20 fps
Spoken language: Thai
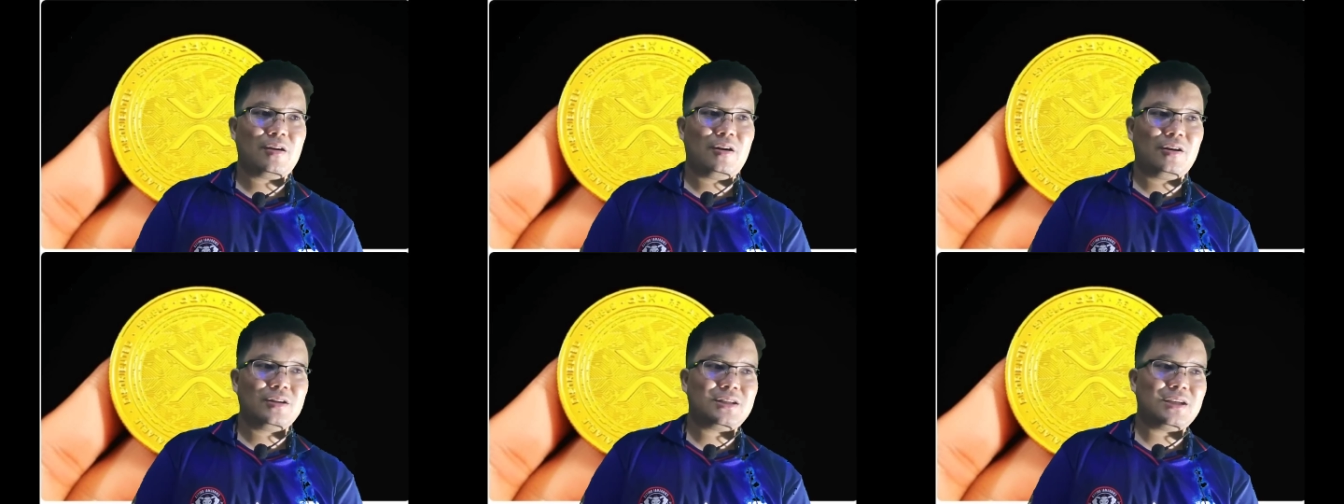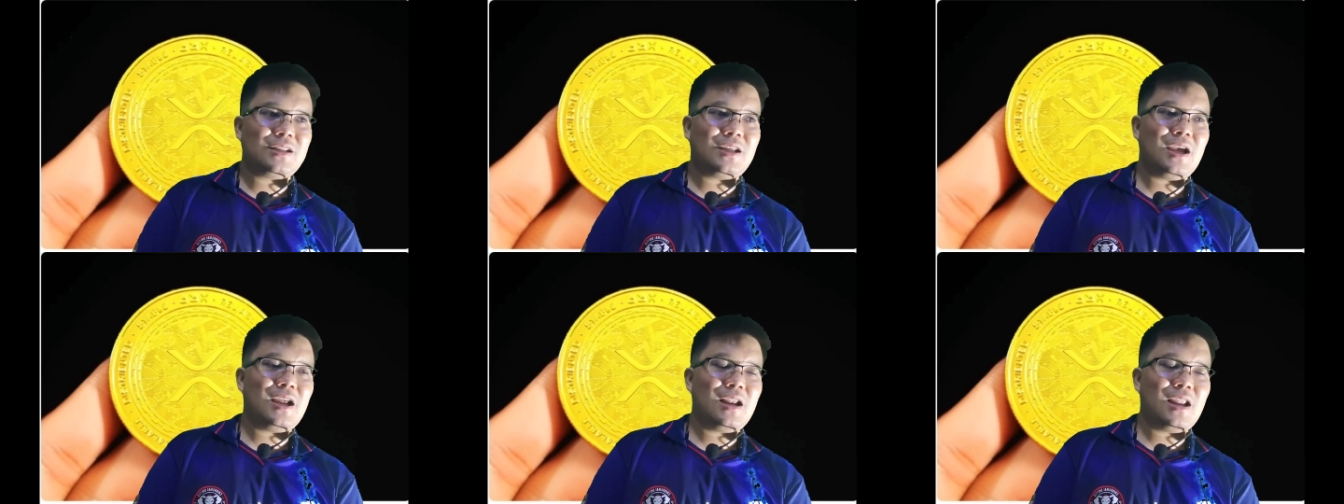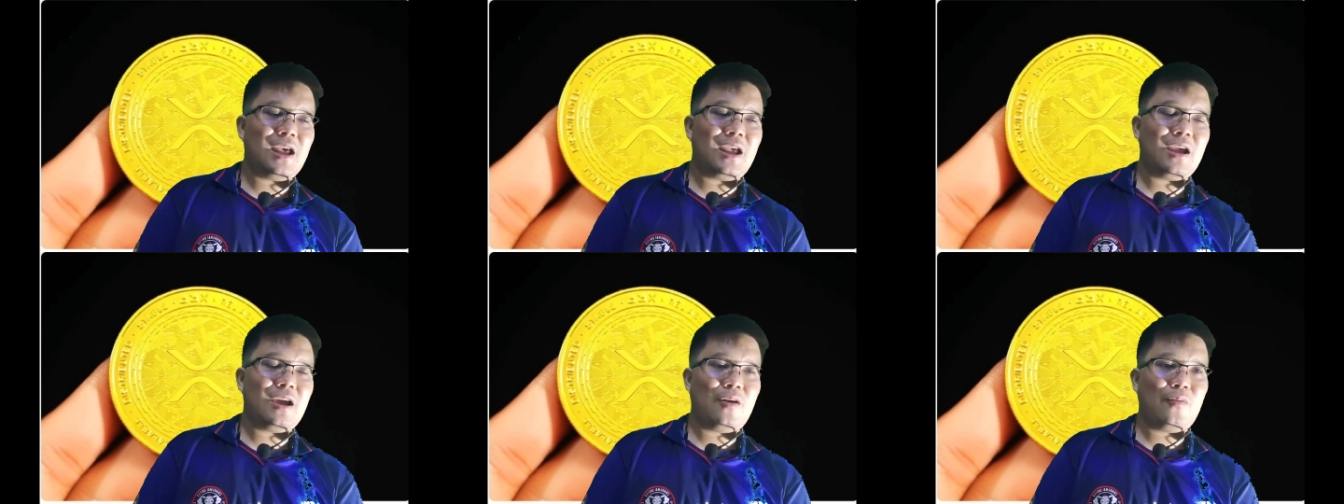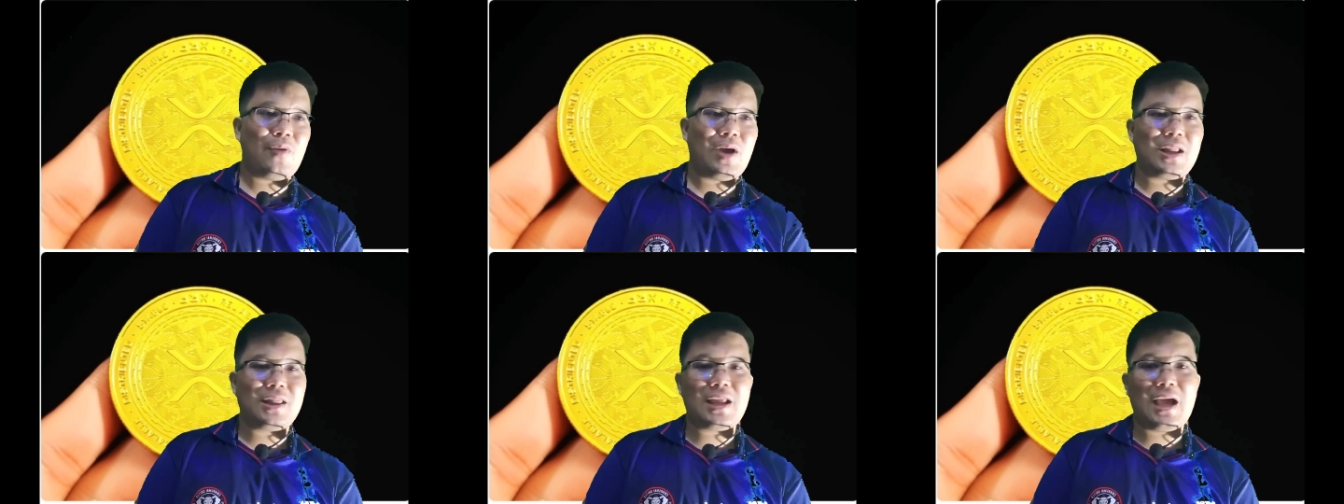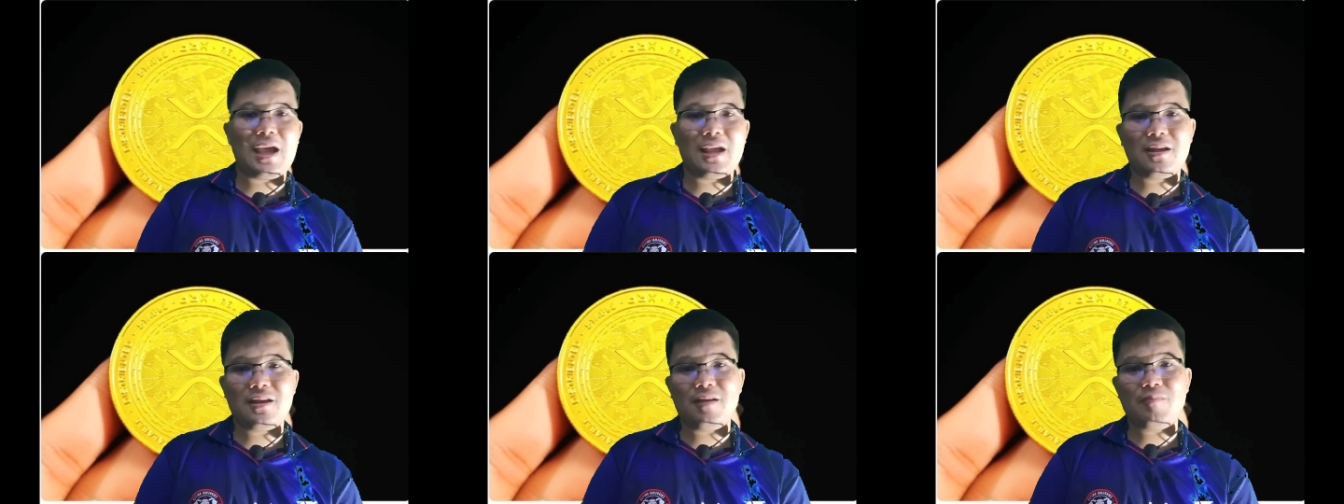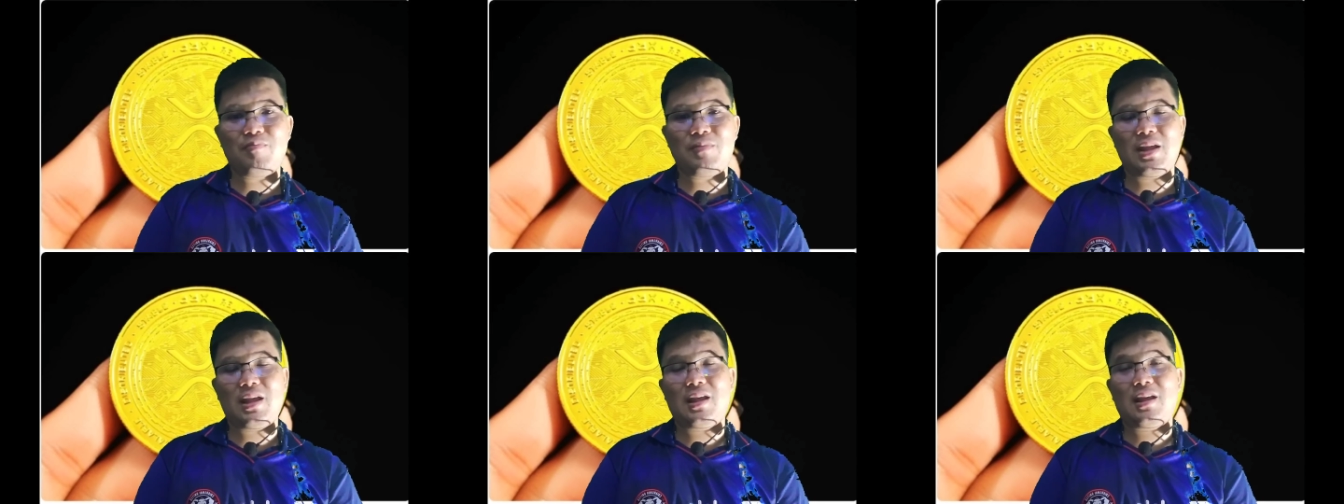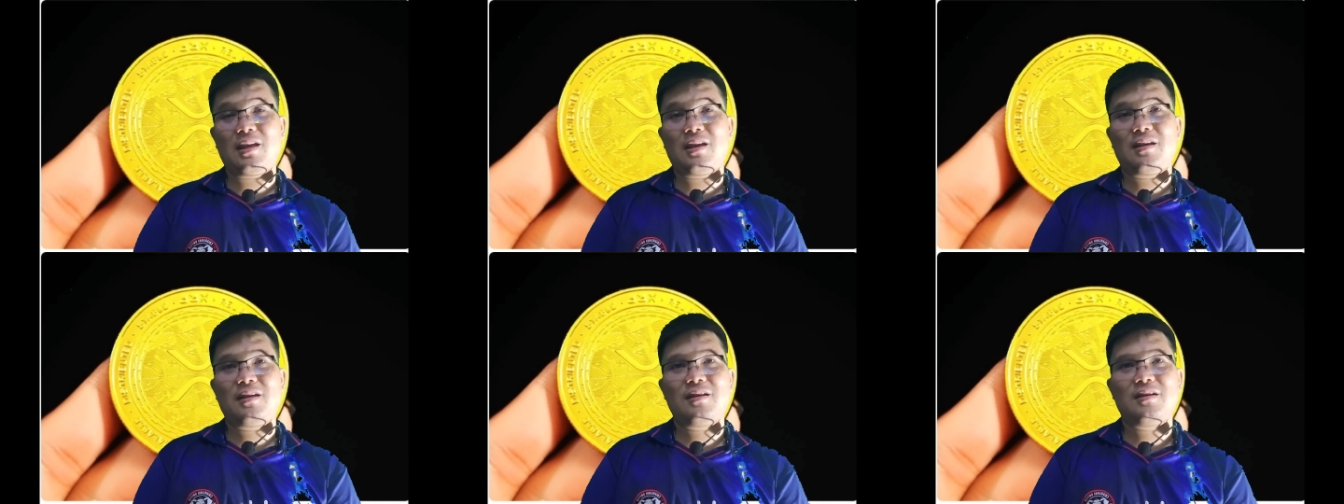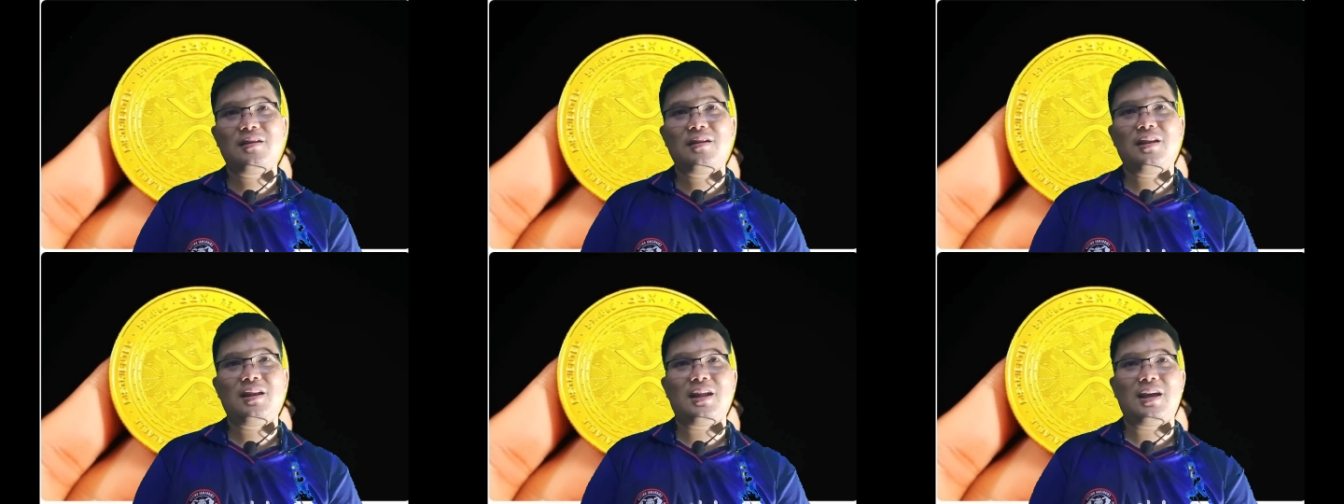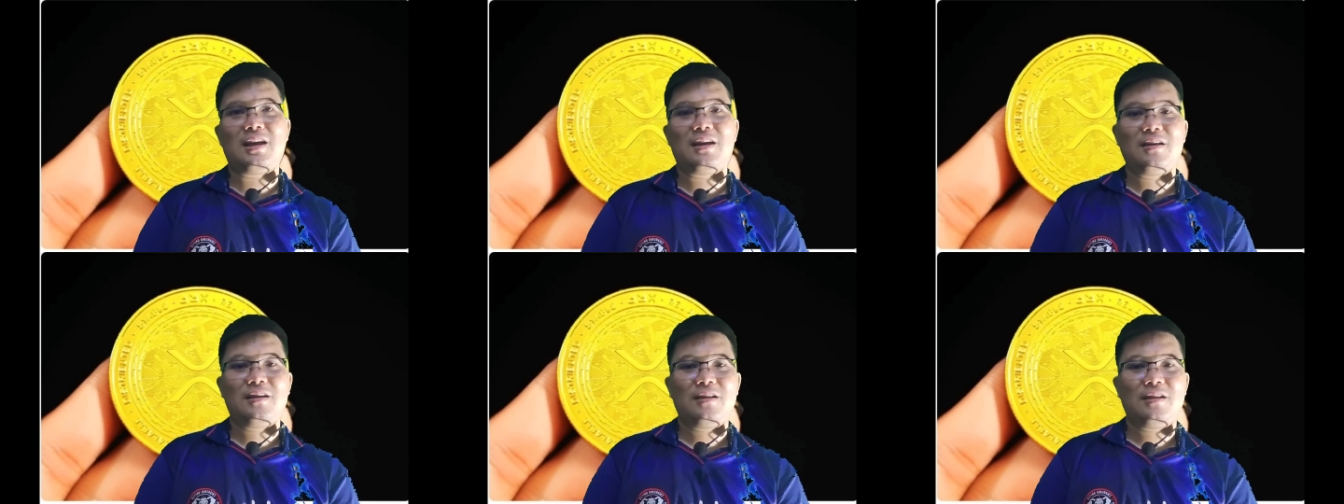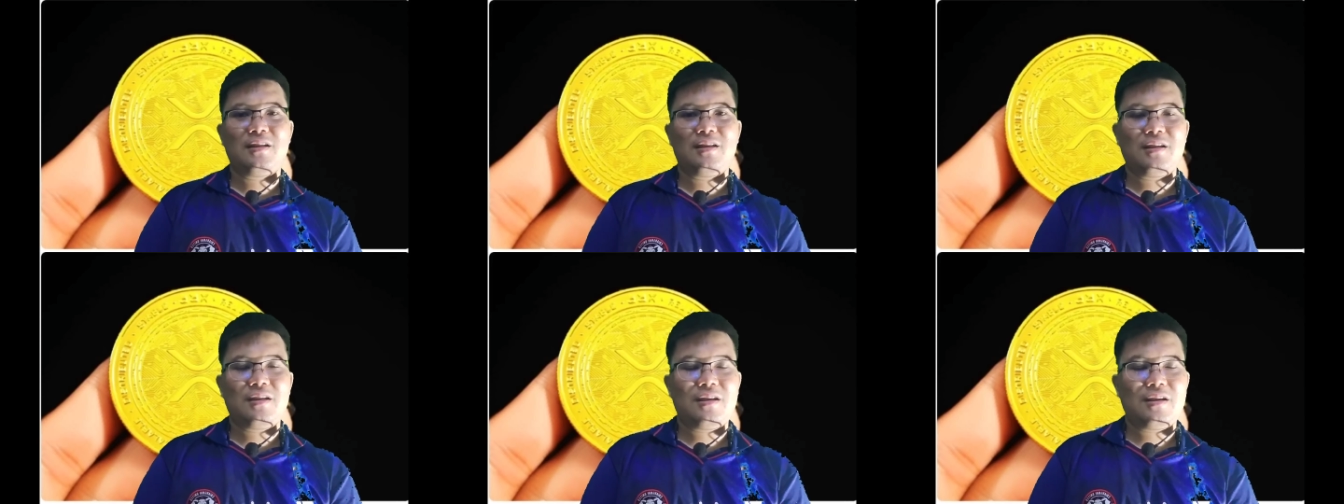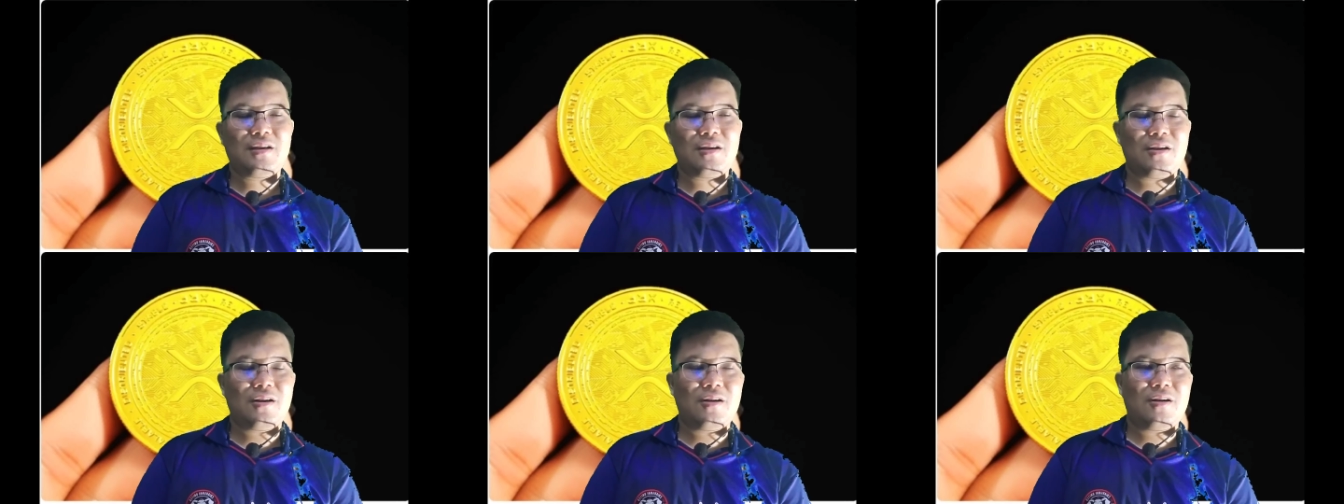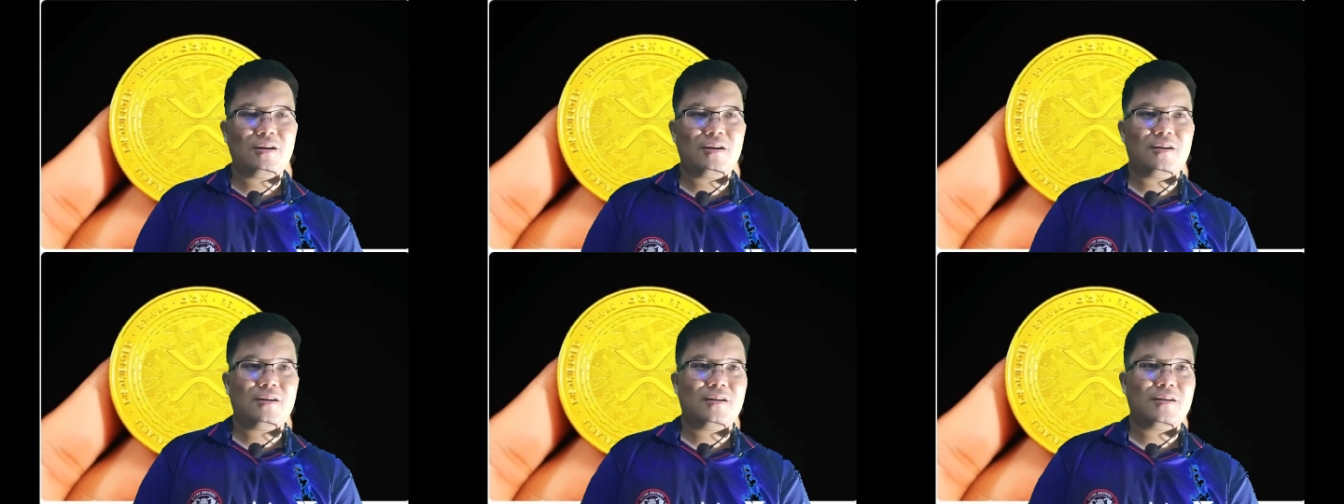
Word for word: ก็จะทิ้งลิงก์เอาไว้ใต้คลิปนี้นะก็